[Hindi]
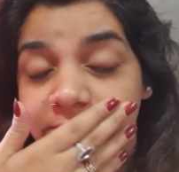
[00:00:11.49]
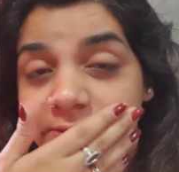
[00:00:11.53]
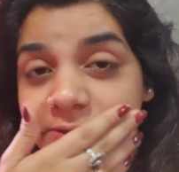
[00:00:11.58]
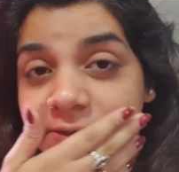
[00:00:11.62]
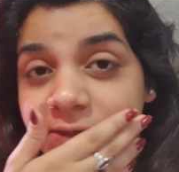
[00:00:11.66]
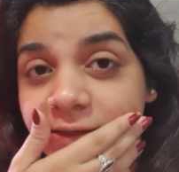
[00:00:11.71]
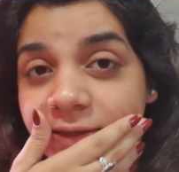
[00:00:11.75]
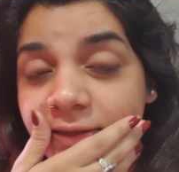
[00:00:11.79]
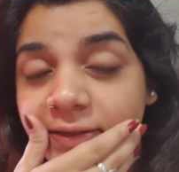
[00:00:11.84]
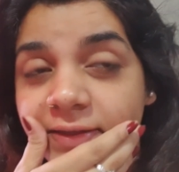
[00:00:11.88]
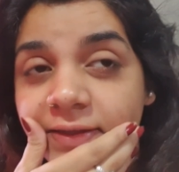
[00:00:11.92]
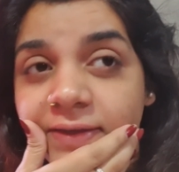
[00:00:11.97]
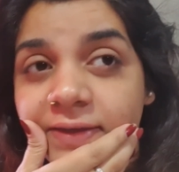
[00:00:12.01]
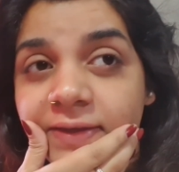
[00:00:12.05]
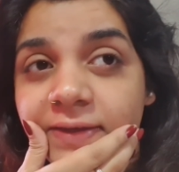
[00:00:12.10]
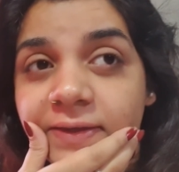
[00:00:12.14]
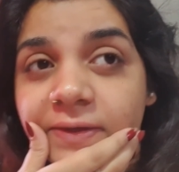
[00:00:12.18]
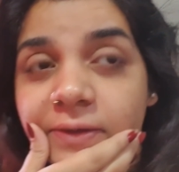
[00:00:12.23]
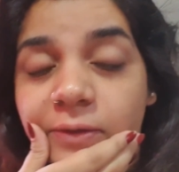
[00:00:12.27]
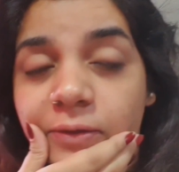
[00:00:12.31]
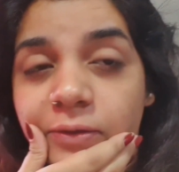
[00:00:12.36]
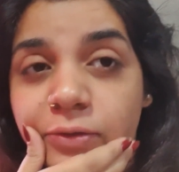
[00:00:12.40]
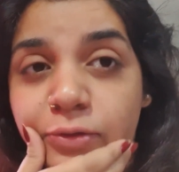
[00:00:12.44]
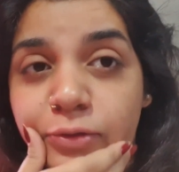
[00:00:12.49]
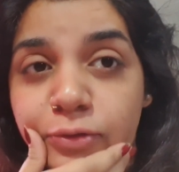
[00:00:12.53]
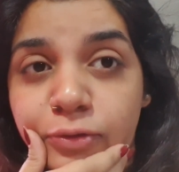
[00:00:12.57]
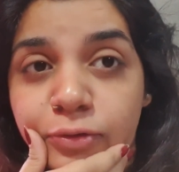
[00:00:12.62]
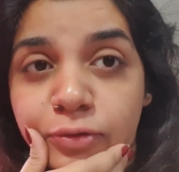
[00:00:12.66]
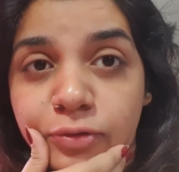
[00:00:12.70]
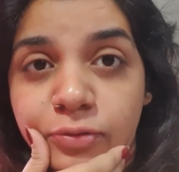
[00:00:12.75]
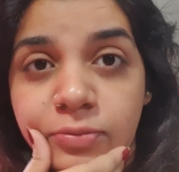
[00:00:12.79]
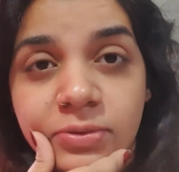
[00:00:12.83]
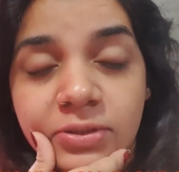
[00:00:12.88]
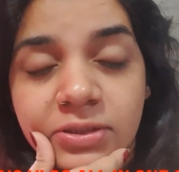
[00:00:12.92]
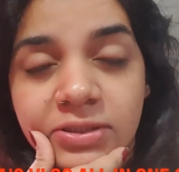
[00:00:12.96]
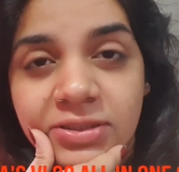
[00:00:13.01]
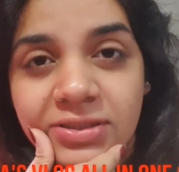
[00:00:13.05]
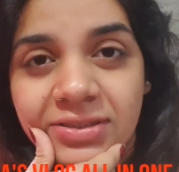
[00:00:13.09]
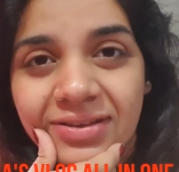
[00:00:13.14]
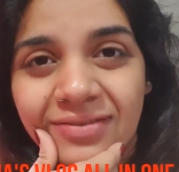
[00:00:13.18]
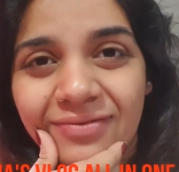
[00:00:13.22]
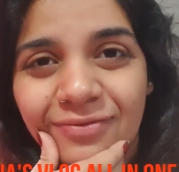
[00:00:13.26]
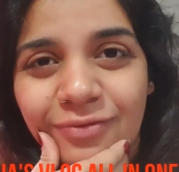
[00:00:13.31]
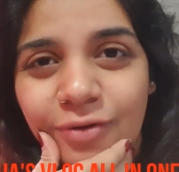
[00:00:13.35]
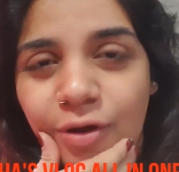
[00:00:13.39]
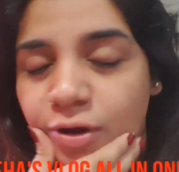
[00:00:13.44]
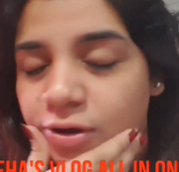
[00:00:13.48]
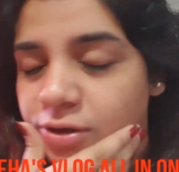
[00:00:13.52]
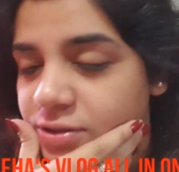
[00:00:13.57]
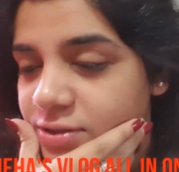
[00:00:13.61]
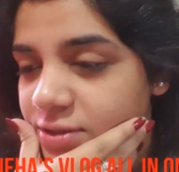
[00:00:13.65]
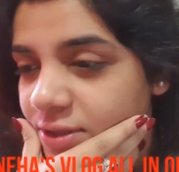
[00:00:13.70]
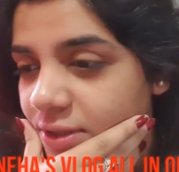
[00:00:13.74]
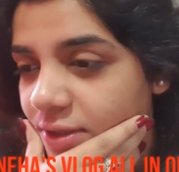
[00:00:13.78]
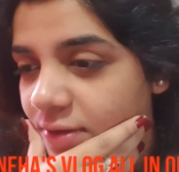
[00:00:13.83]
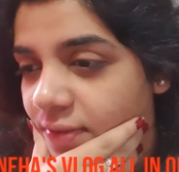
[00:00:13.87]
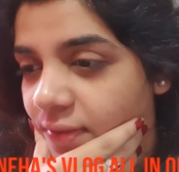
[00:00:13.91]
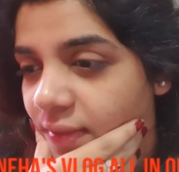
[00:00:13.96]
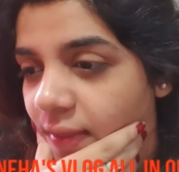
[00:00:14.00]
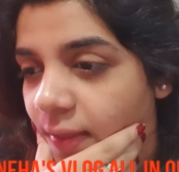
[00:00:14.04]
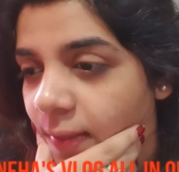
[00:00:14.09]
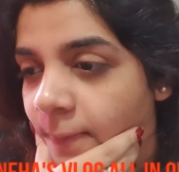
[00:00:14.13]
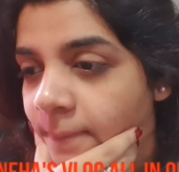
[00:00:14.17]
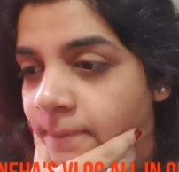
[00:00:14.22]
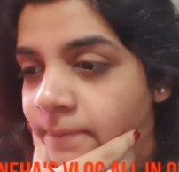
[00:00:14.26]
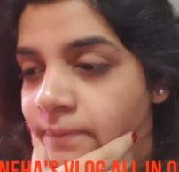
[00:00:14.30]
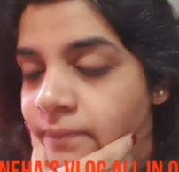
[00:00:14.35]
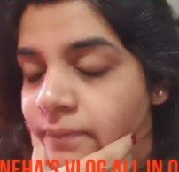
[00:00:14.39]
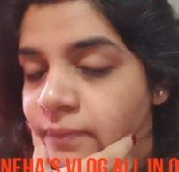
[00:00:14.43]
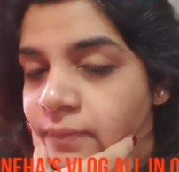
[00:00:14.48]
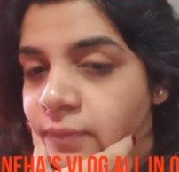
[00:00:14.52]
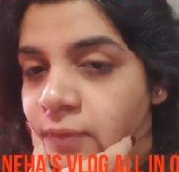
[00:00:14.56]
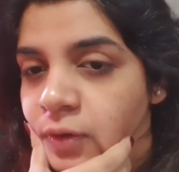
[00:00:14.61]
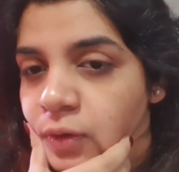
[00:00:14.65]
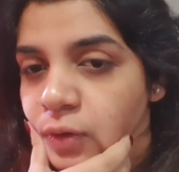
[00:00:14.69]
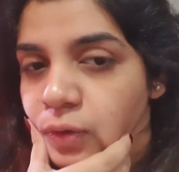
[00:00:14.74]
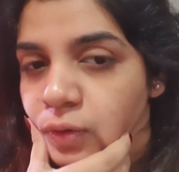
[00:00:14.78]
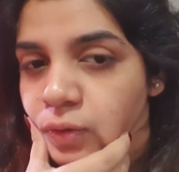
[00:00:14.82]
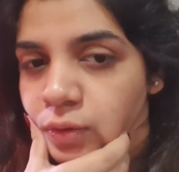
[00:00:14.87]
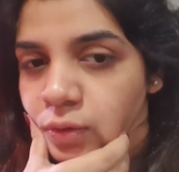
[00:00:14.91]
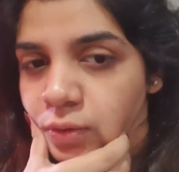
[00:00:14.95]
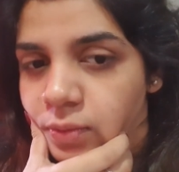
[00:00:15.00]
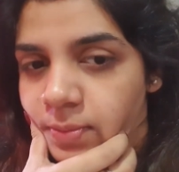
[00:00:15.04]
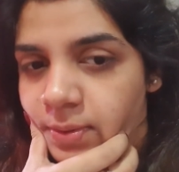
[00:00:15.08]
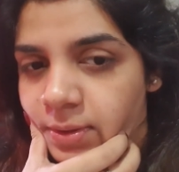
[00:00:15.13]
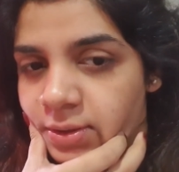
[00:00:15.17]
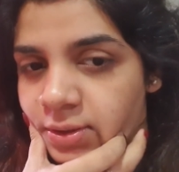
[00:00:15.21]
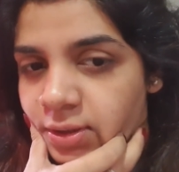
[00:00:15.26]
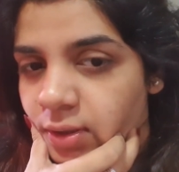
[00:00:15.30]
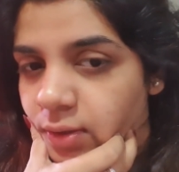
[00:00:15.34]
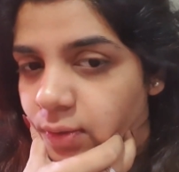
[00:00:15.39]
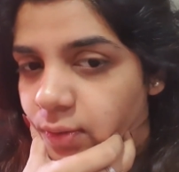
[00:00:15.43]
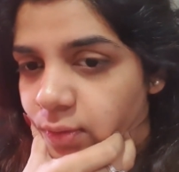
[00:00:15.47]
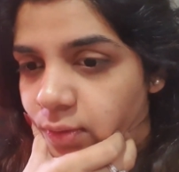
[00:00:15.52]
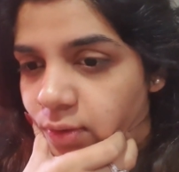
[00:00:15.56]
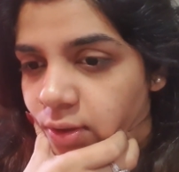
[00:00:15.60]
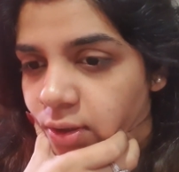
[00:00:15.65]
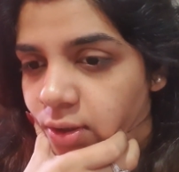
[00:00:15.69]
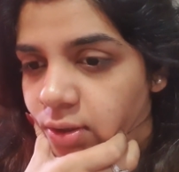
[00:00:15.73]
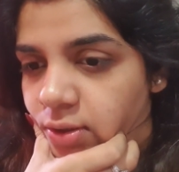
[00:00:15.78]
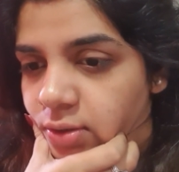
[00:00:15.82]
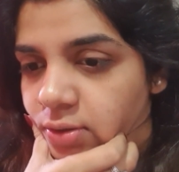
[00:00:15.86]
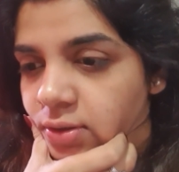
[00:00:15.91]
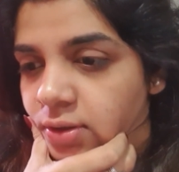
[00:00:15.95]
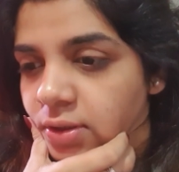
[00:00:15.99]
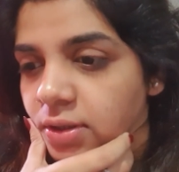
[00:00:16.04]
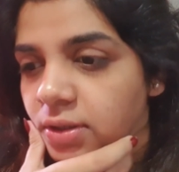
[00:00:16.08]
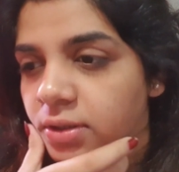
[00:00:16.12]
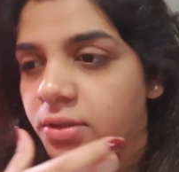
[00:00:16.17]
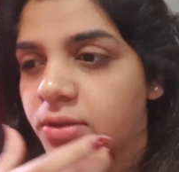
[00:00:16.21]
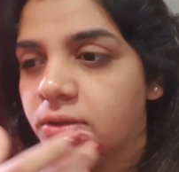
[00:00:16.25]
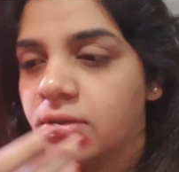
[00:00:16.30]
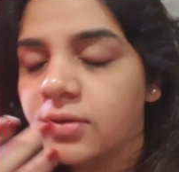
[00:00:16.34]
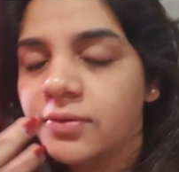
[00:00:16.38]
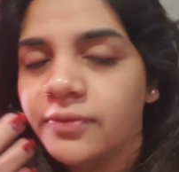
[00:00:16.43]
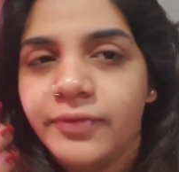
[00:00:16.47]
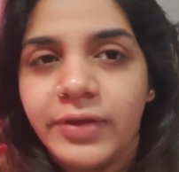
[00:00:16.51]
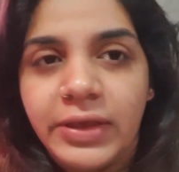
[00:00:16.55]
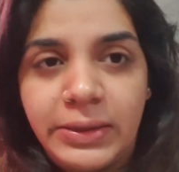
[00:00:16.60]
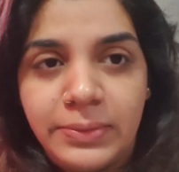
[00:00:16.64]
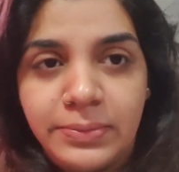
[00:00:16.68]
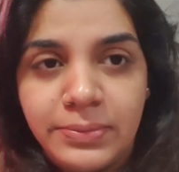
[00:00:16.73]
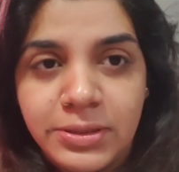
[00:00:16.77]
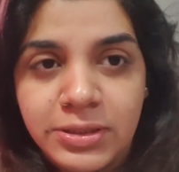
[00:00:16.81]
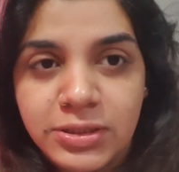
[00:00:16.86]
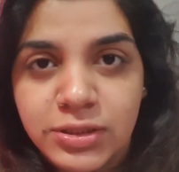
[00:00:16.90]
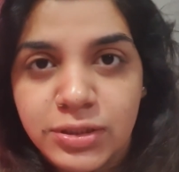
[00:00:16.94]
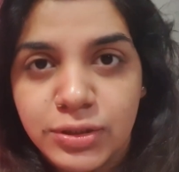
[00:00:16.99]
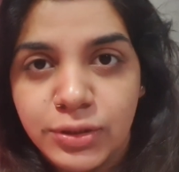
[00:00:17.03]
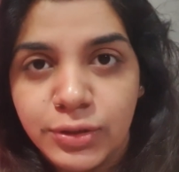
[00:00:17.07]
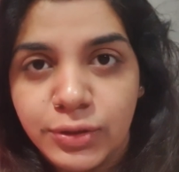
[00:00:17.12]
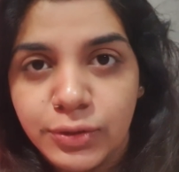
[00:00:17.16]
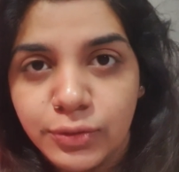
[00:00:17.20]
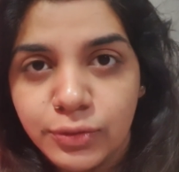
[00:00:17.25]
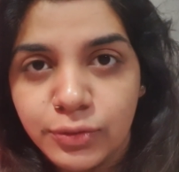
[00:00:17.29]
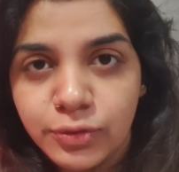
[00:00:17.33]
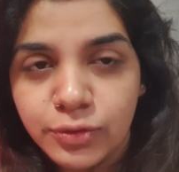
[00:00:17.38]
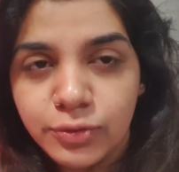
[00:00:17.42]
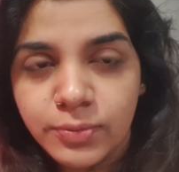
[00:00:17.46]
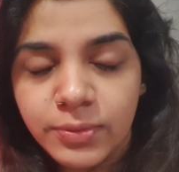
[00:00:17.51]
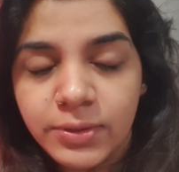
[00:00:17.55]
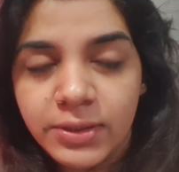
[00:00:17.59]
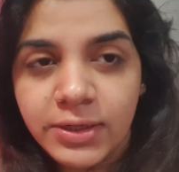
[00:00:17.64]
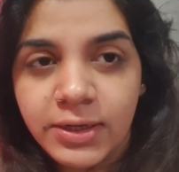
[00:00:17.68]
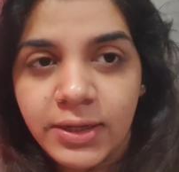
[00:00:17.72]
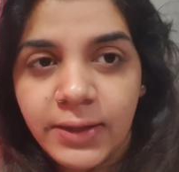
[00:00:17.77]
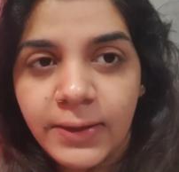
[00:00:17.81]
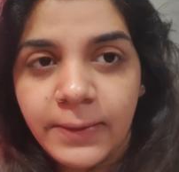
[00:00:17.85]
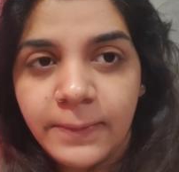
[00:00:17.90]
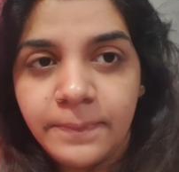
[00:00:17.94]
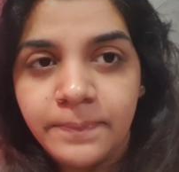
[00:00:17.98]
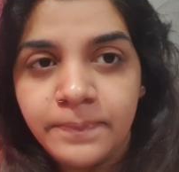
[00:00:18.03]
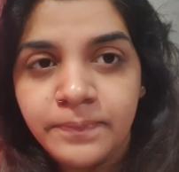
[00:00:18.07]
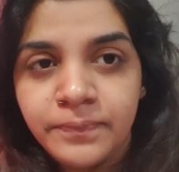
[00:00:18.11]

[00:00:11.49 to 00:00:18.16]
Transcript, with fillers: देखते हैं और यूट्यूबर्स के व्लॉग्स देखते हैं उनको पता होगा एक फेमस यूट्यूबर है